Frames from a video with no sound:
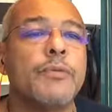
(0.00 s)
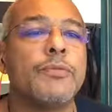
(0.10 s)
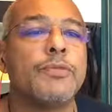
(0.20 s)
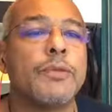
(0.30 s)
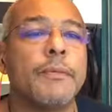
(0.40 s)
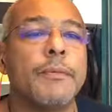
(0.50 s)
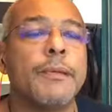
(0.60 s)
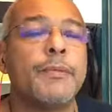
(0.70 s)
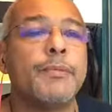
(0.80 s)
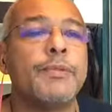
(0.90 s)
je suis quand même un
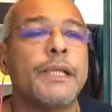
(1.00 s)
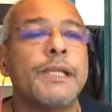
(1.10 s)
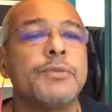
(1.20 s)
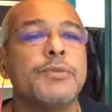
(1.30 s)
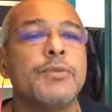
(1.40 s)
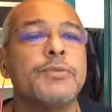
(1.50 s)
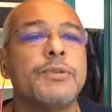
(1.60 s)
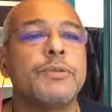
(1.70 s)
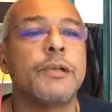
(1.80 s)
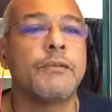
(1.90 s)
peu plus à l'aise aujourd'hui
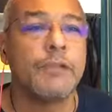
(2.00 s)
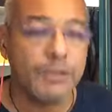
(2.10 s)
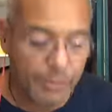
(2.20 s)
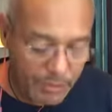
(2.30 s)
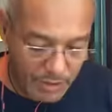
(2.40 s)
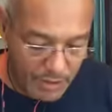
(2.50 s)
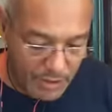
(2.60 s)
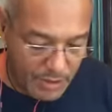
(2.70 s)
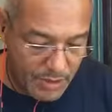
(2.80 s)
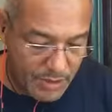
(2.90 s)
que dans la voiture.
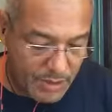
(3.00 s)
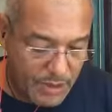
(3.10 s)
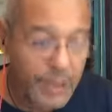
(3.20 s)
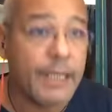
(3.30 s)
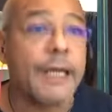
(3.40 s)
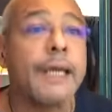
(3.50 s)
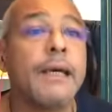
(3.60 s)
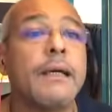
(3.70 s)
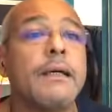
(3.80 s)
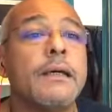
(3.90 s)
Hier,
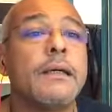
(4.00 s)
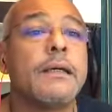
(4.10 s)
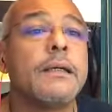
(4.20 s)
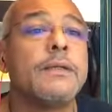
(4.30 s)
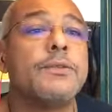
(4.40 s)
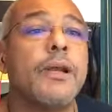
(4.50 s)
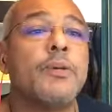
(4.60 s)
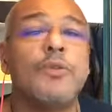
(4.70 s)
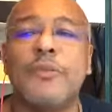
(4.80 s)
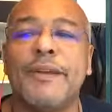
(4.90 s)
sur la
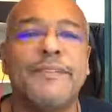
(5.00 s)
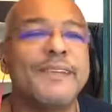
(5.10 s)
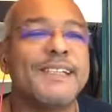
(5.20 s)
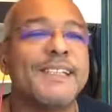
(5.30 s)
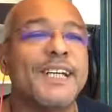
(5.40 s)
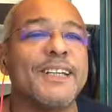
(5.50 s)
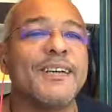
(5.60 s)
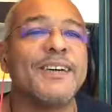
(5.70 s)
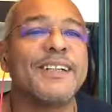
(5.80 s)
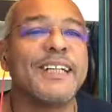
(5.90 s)
route de Memphis,
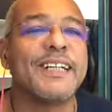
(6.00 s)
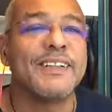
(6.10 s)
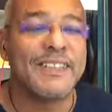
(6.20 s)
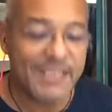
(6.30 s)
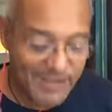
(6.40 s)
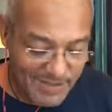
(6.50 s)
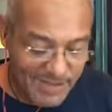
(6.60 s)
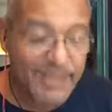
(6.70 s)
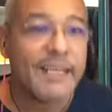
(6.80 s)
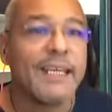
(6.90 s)
j'adore, j'adore, j'adore.
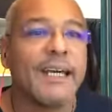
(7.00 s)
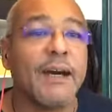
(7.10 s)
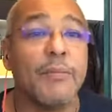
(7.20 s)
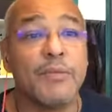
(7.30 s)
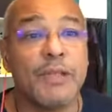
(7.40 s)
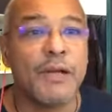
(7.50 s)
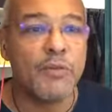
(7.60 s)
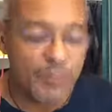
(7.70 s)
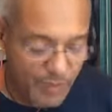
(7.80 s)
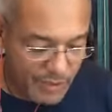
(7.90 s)
En plus, la
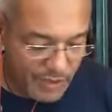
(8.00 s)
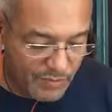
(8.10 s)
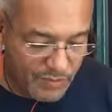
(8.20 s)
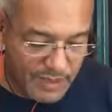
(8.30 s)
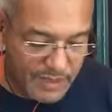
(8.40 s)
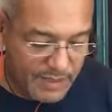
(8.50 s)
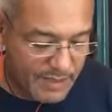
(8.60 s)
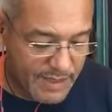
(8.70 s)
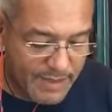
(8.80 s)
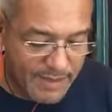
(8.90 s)
coupure et tout, la,
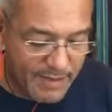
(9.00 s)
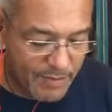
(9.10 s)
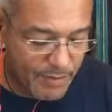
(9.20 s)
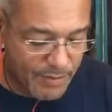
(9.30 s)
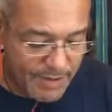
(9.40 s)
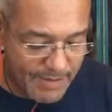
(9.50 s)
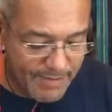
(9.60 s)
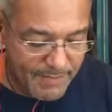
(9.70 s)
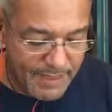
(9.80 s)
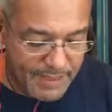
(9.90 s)
la guigne totale,
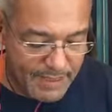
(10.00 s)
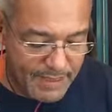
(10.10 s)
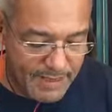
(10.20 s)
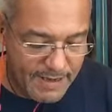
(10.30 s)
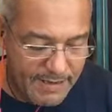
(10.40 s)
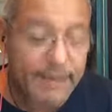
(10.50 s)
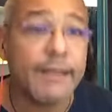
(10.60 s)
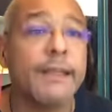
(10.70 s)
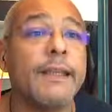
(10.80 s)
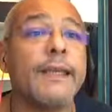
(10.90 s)
matinale
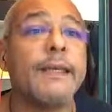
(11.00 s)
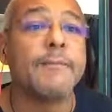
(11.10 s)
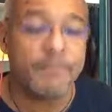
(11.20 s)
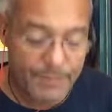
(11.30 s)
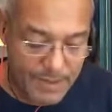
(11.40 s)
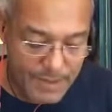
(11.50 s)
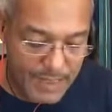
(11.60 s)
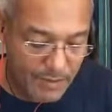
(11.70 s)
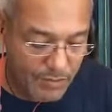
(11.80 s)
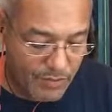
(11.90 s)
des
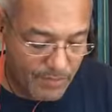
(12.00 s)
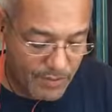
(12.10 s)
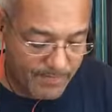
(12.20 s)
agrumes.